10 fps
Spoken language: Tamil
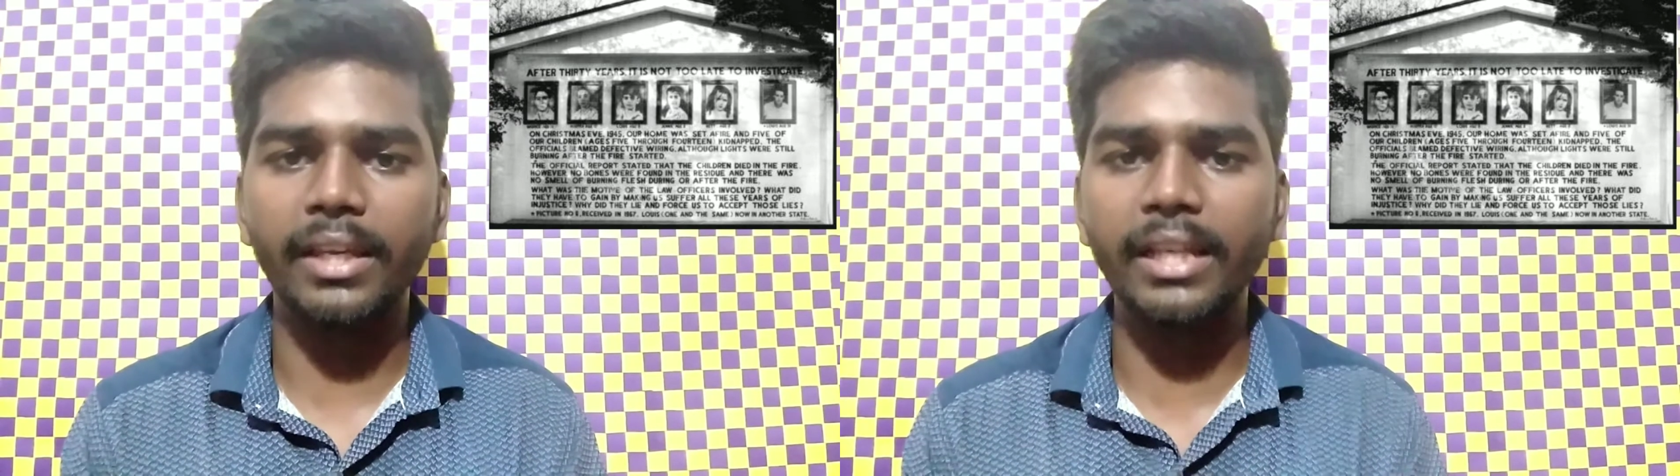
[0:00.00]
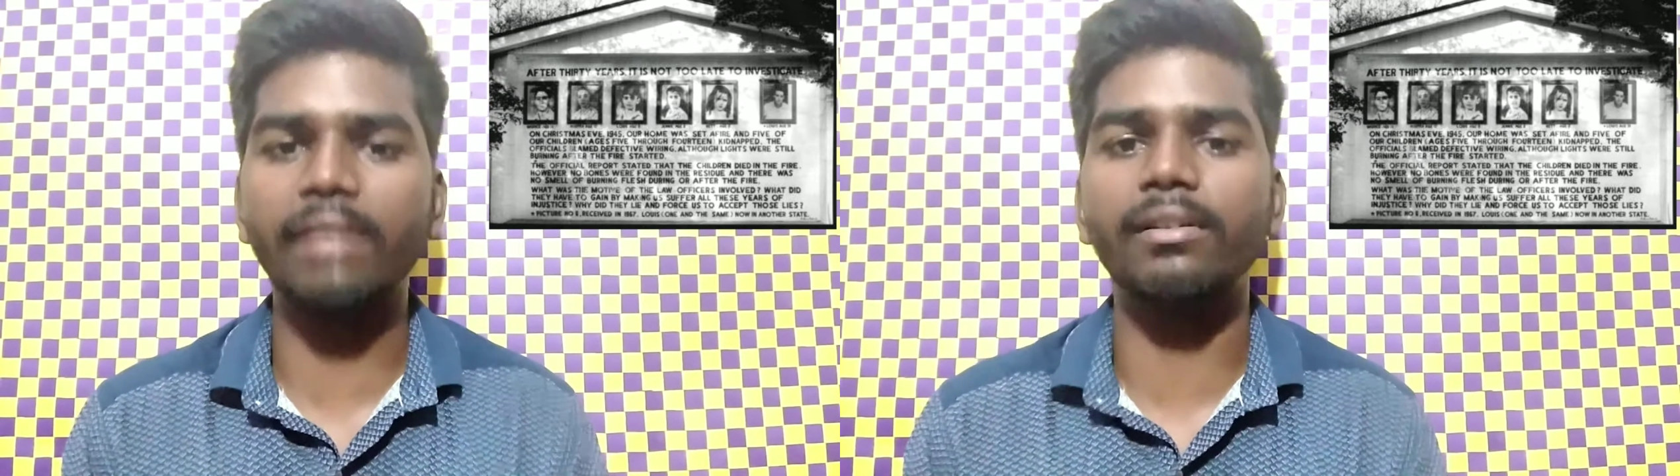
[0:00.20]

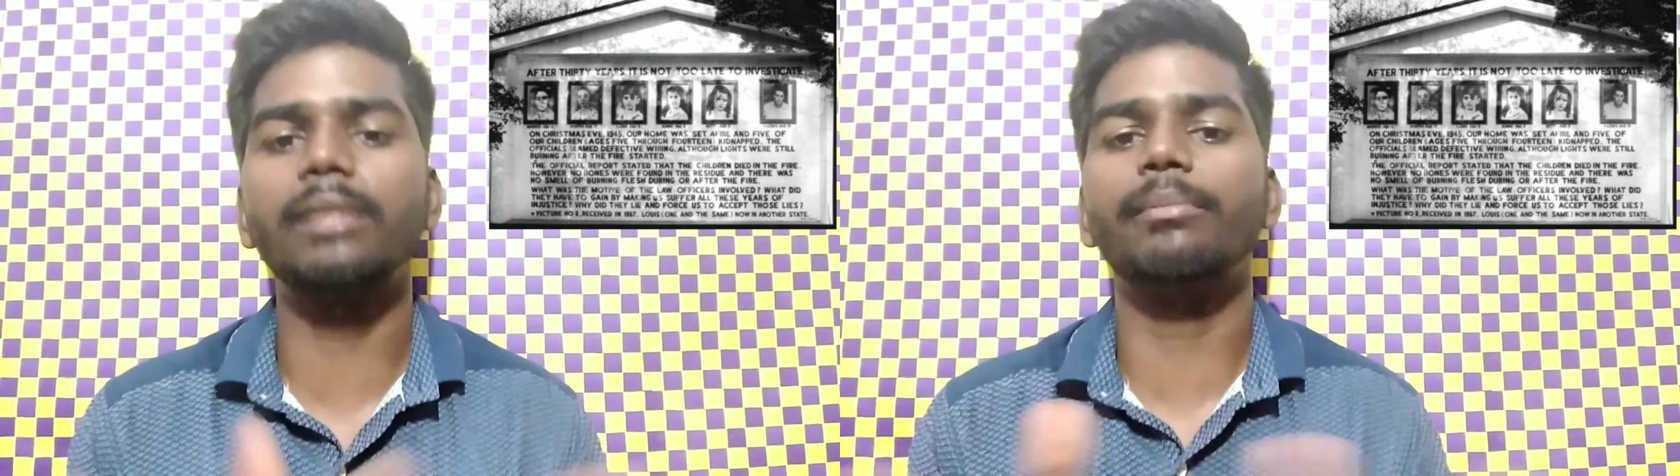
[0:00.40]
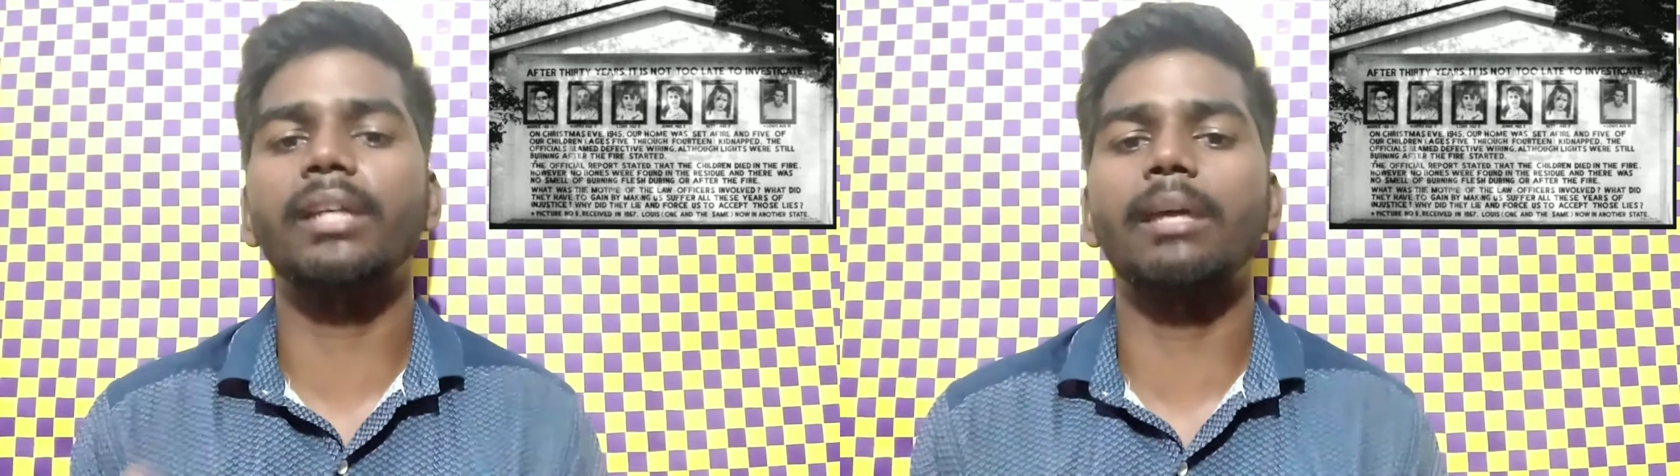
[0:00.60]
இங்கே
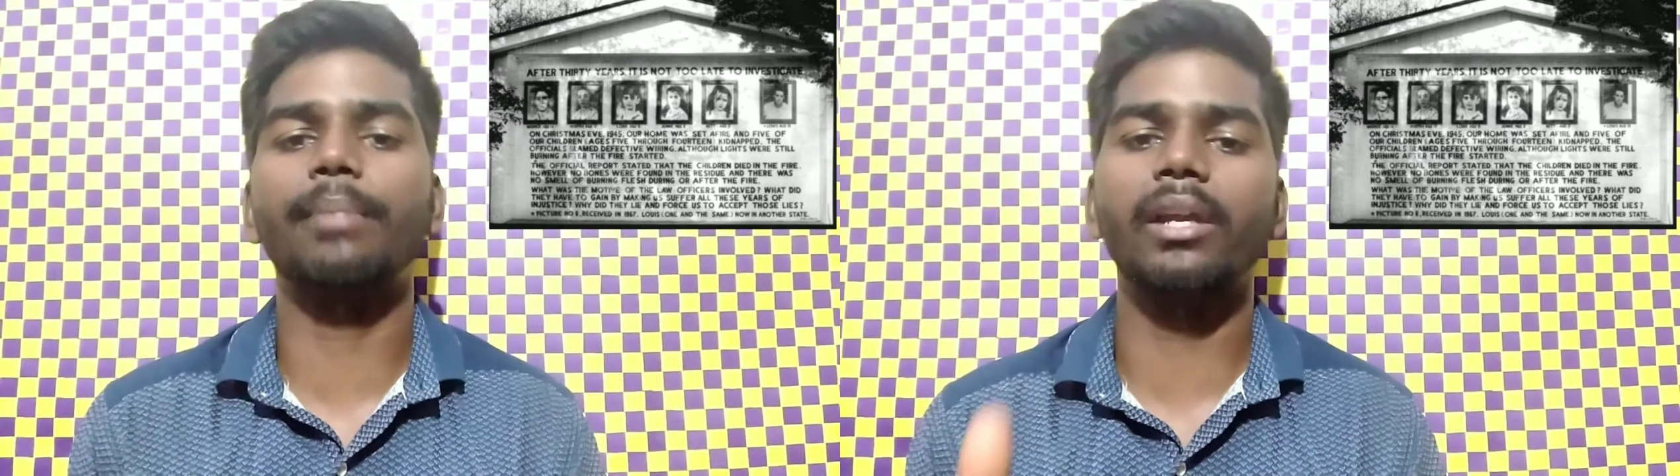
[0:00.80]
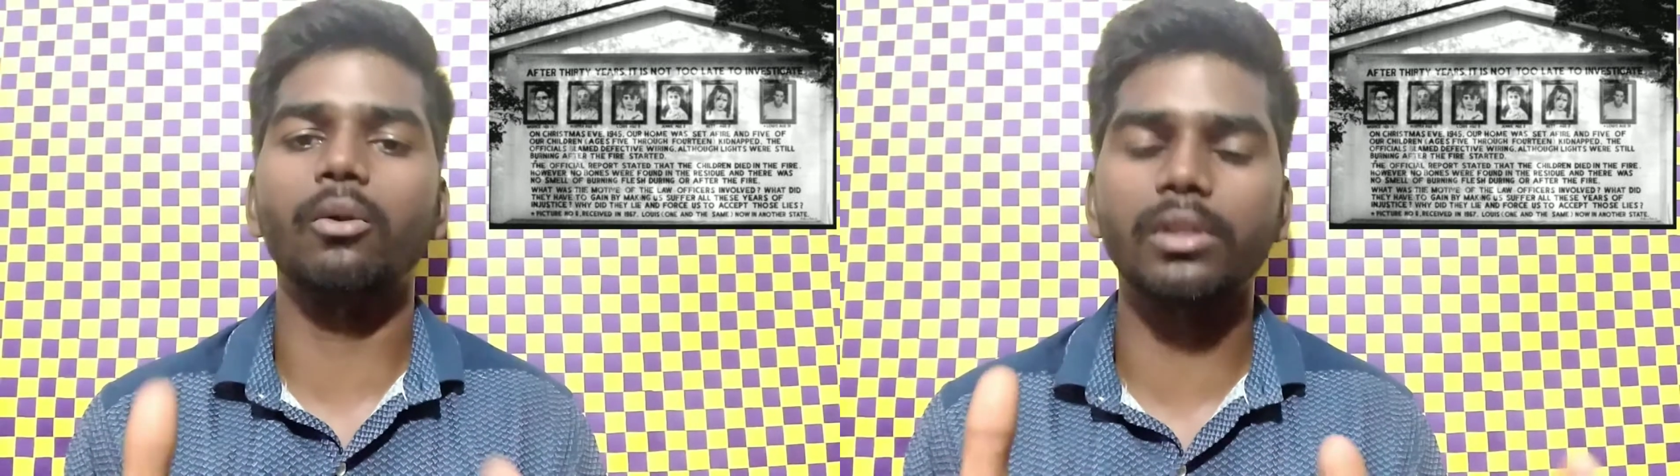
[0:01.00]
வந்து
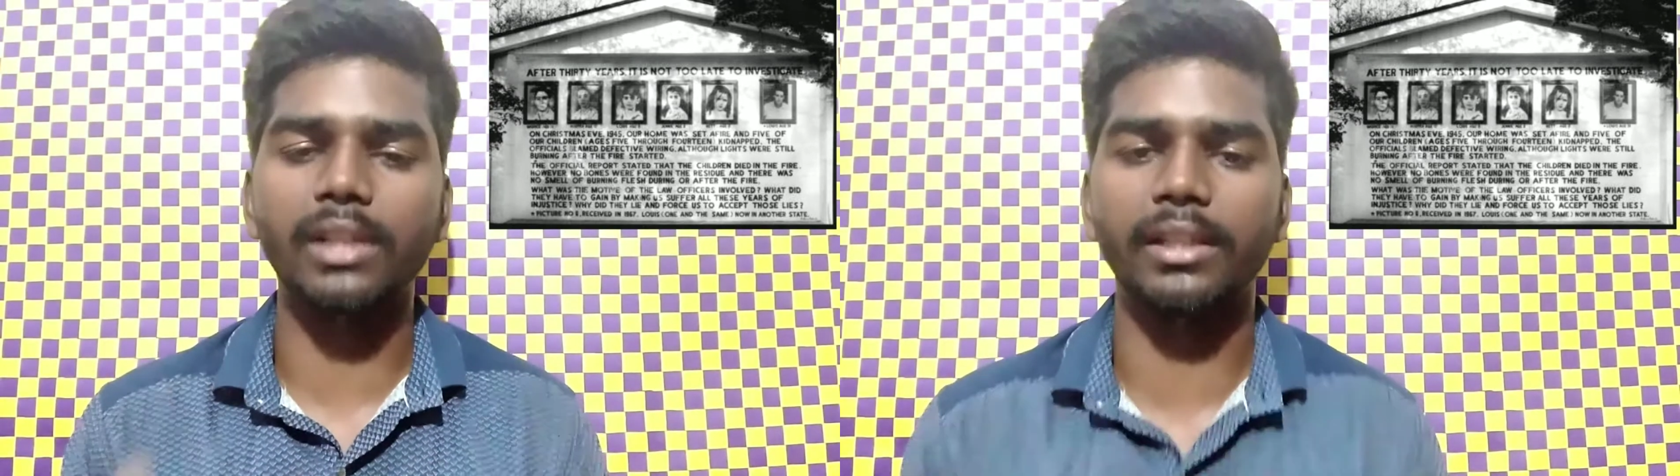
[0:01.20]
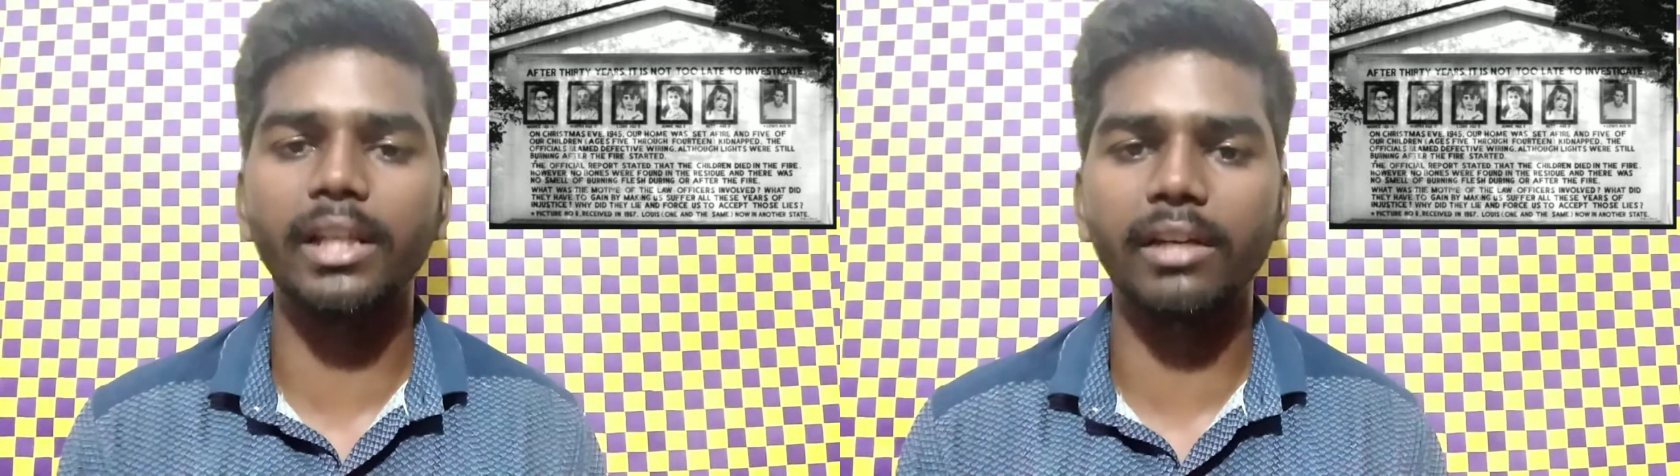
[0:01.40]
மிகப்பெரிய
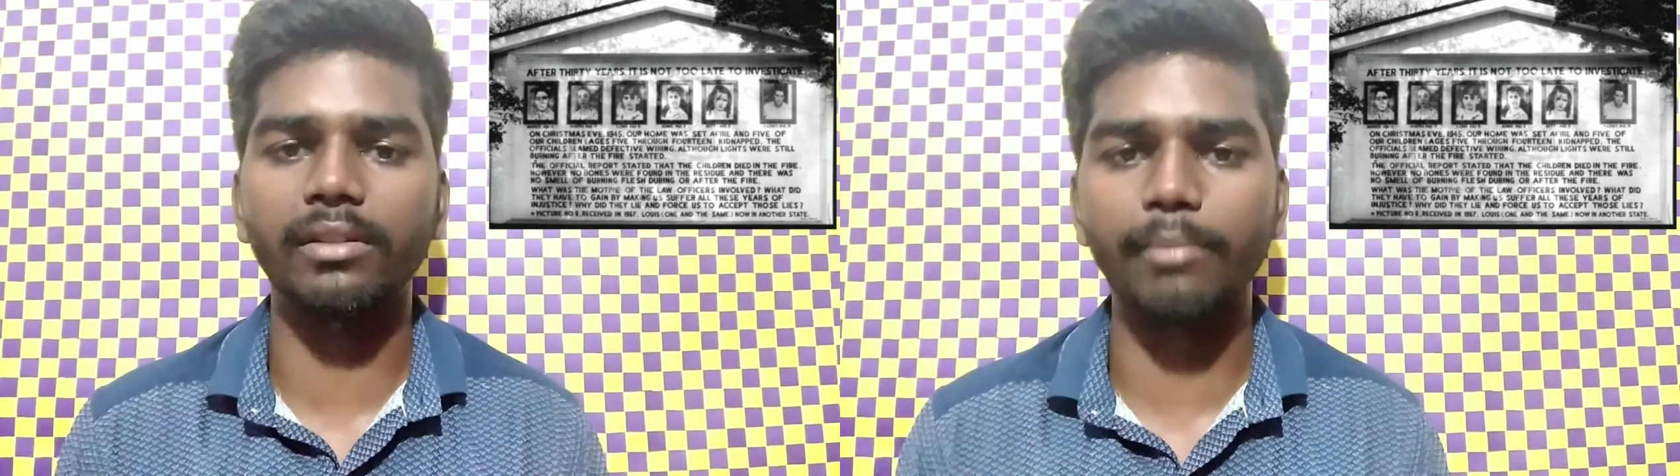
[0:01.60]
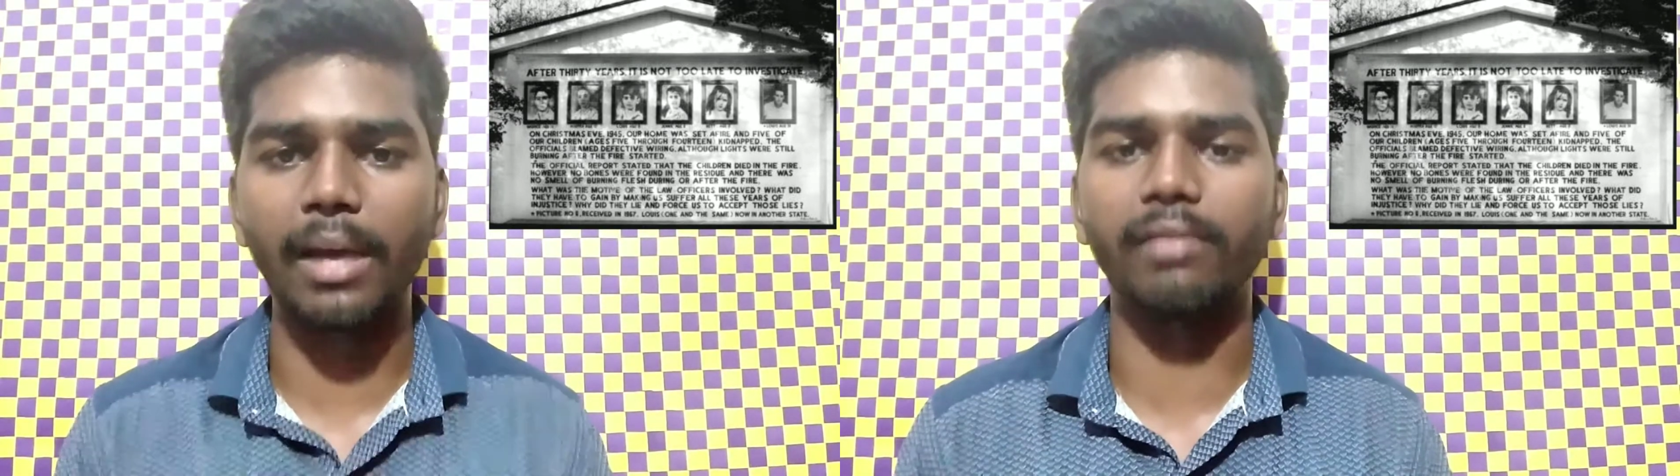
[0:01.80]
அவங்களுக்கு சந்தேகம்
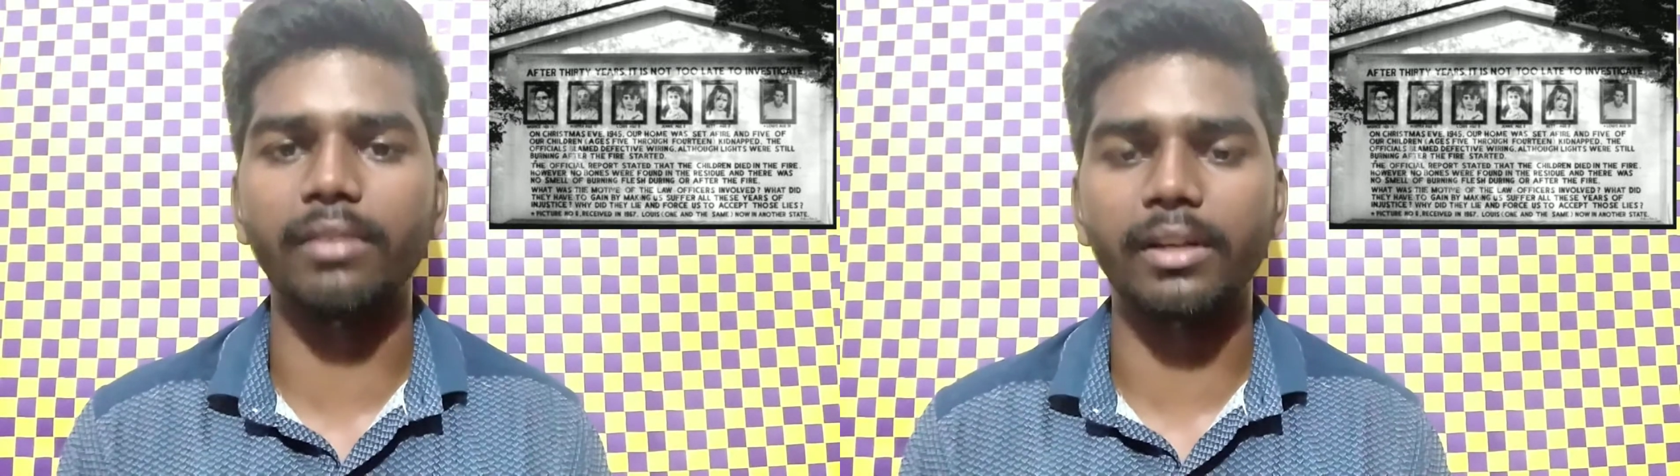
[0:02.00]
வந்து மேலே